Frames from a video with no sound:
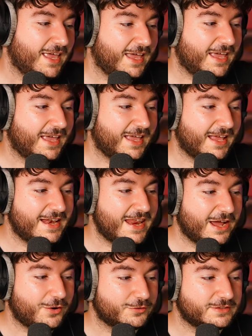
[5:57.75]
eh,
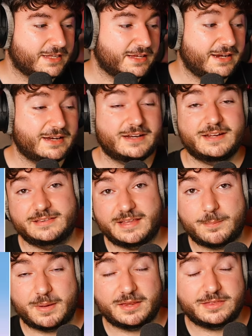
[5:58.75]
lejos de, de
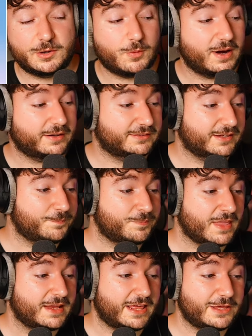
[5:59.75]
apaciguarse
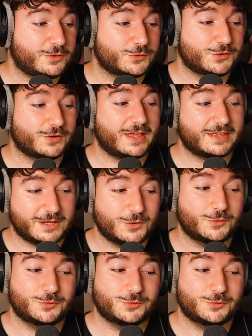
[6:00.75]
la discusión adquirió un